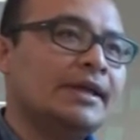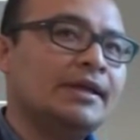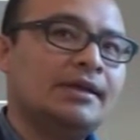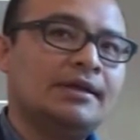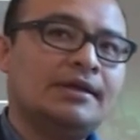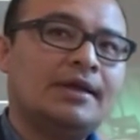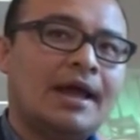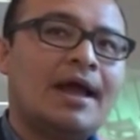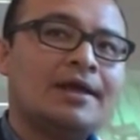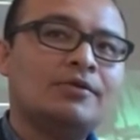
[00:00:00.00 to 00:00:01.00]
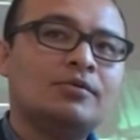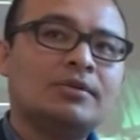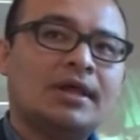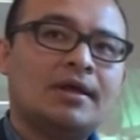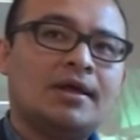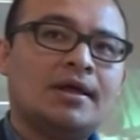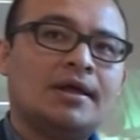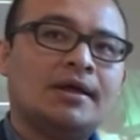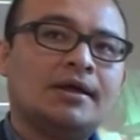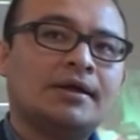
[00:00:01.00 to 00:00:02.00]
eh, hay
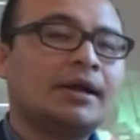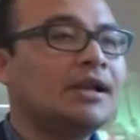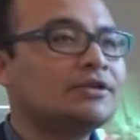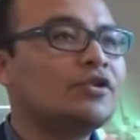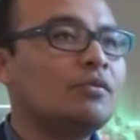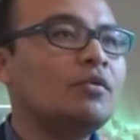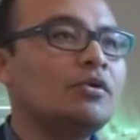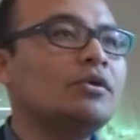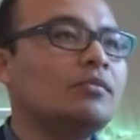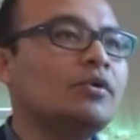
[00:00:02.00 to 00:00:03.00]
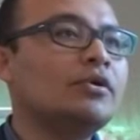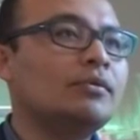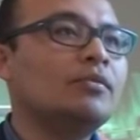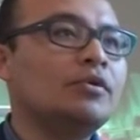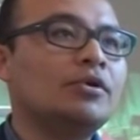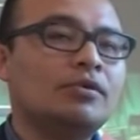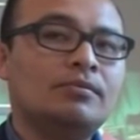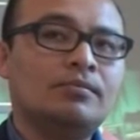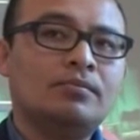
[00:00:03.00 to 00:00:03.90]
una relación muy, muy, muy,